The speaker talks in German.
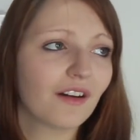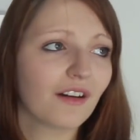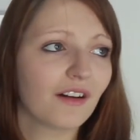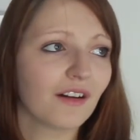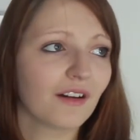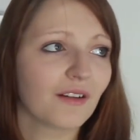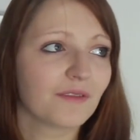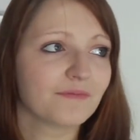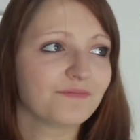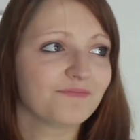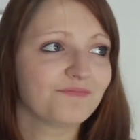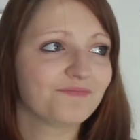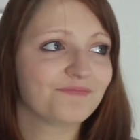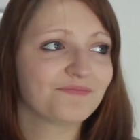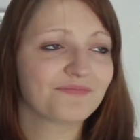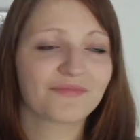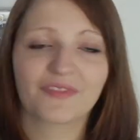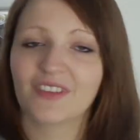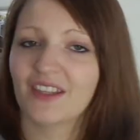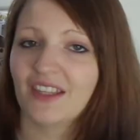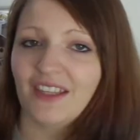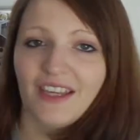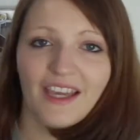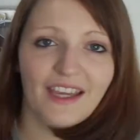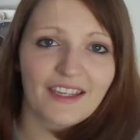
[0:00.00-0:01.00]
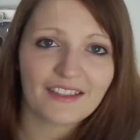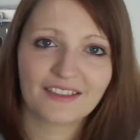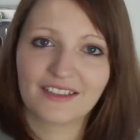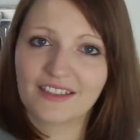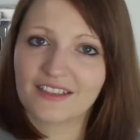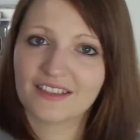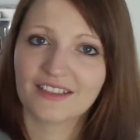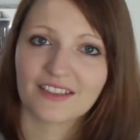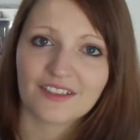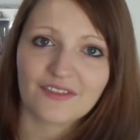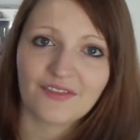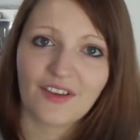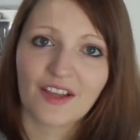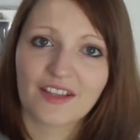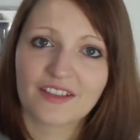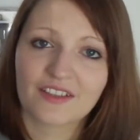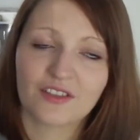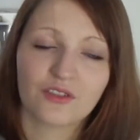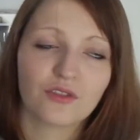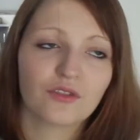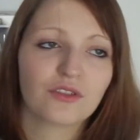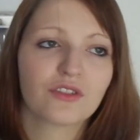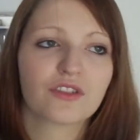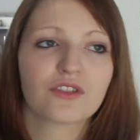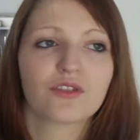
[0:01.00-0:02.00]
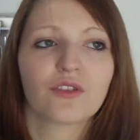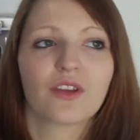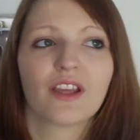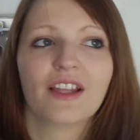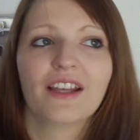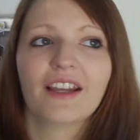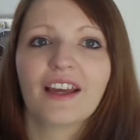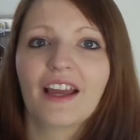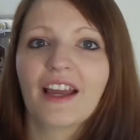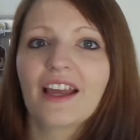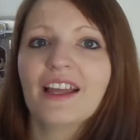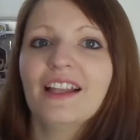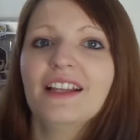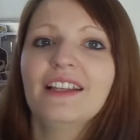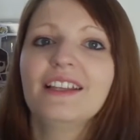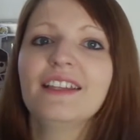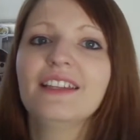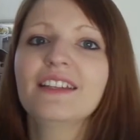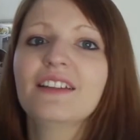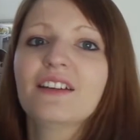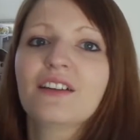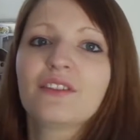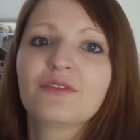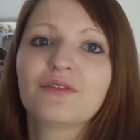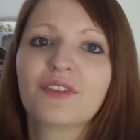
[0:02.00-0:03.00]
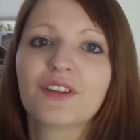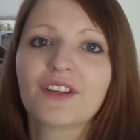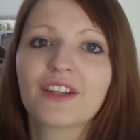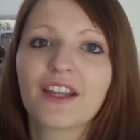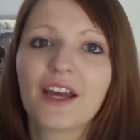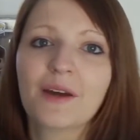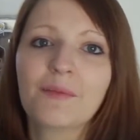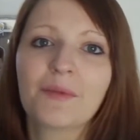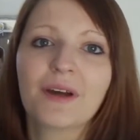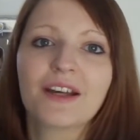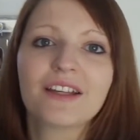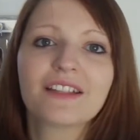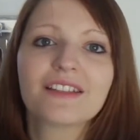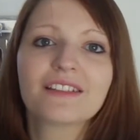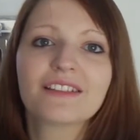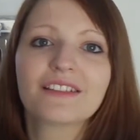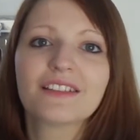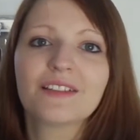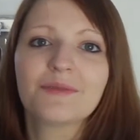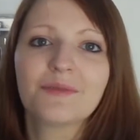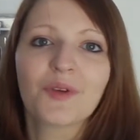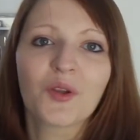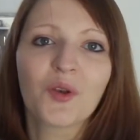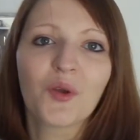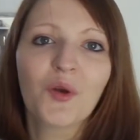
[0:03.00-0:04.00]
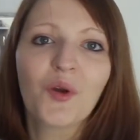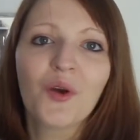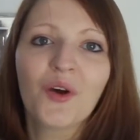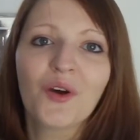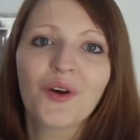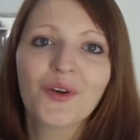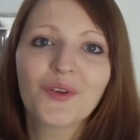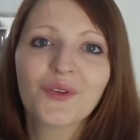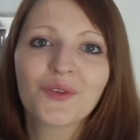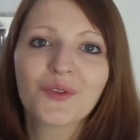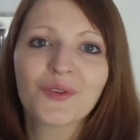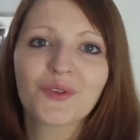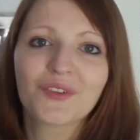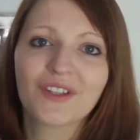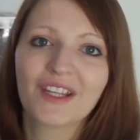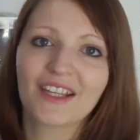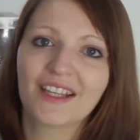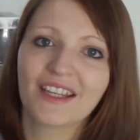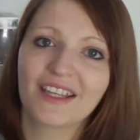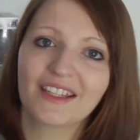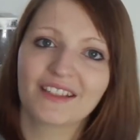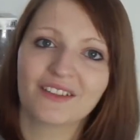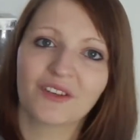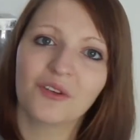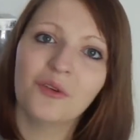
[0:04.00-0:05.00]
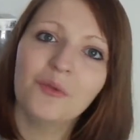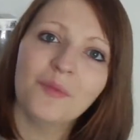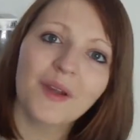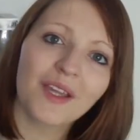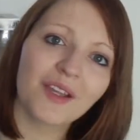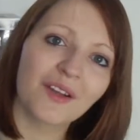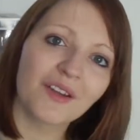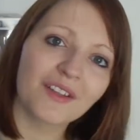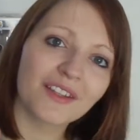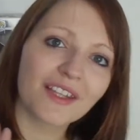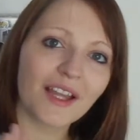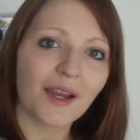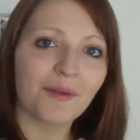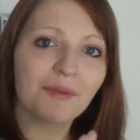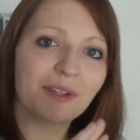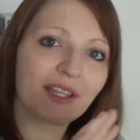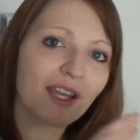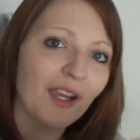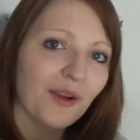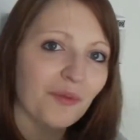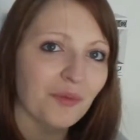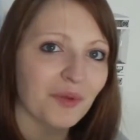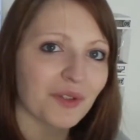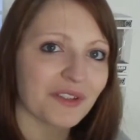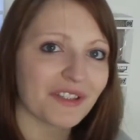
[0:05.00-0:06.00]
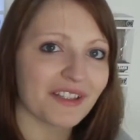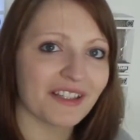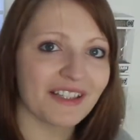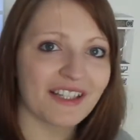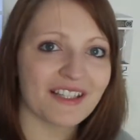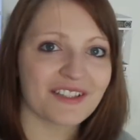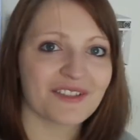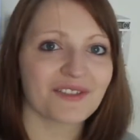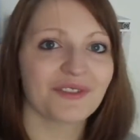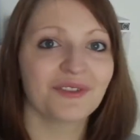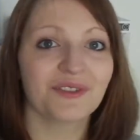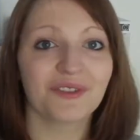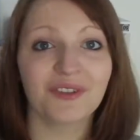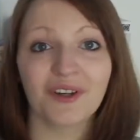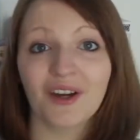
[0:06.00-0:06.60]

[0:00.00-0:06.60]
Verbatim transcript: Ähm, echt, das ist Wahnsinn. Oder so generell Lieder von damals, die man hört und dann denkt, oh mein Gott, da habe ich Harry Potter gelesen.